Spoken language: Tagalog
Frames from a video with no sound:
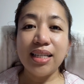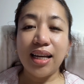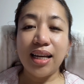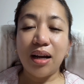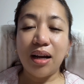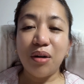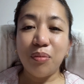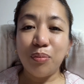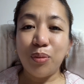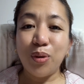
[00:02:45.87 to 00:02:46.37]

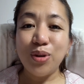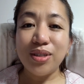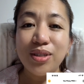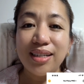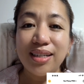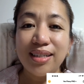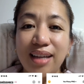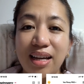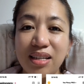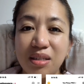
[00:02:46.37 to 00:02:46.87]
lang po
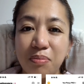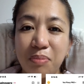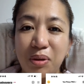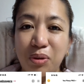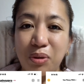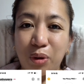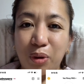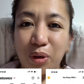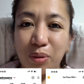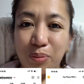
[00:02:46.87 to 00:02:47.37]
si Yes
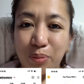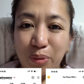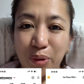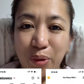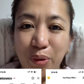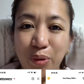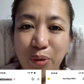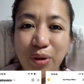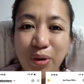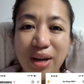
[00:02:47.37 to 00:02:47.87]
Pinoy
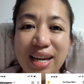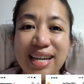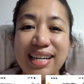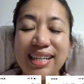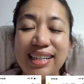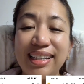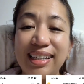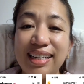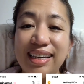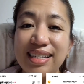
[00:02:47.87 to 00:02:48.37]
Pro.
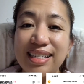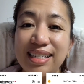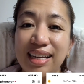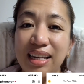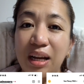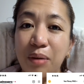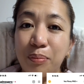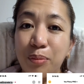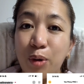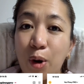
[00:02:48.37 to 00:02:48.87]
Iisa
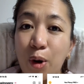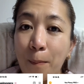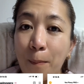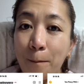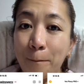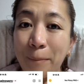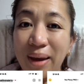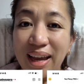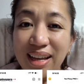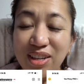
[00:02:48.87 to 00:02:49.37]
lang po
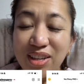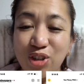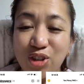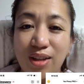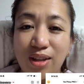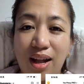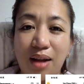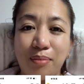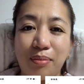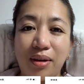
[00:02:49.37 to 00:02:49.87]
ang page
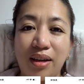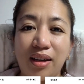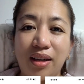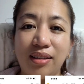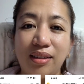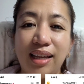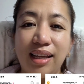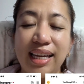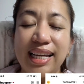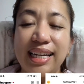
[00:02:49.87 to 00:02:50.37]

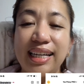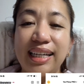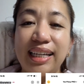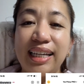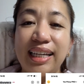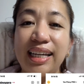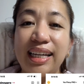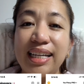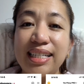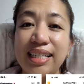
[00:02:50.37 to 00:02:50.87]
namin
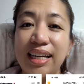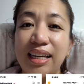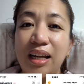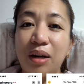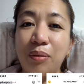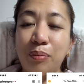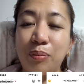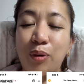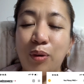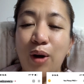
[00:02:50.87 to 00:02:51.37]
iisa
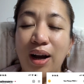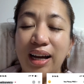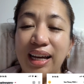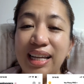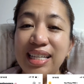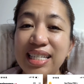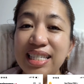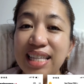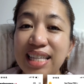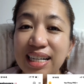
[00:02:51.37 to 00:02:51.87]
lang po ang
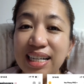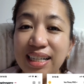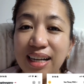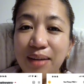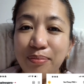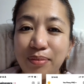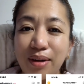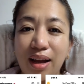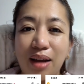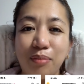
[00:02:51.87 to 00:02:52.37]

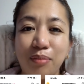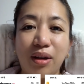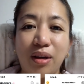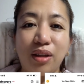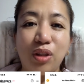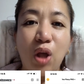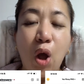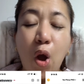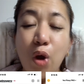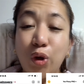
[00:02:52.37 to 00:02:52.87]
Instagram
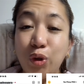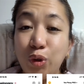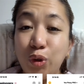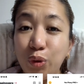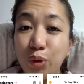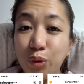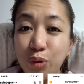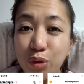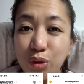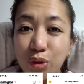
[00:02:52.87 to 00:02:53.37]
namin,
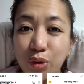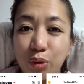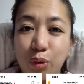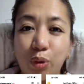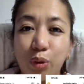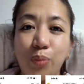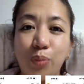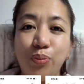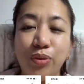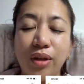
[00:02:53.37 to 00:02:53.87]

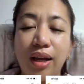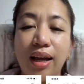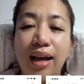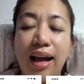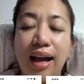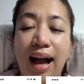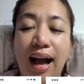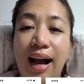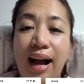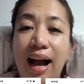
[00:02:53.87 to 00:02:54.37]
YouTube, ang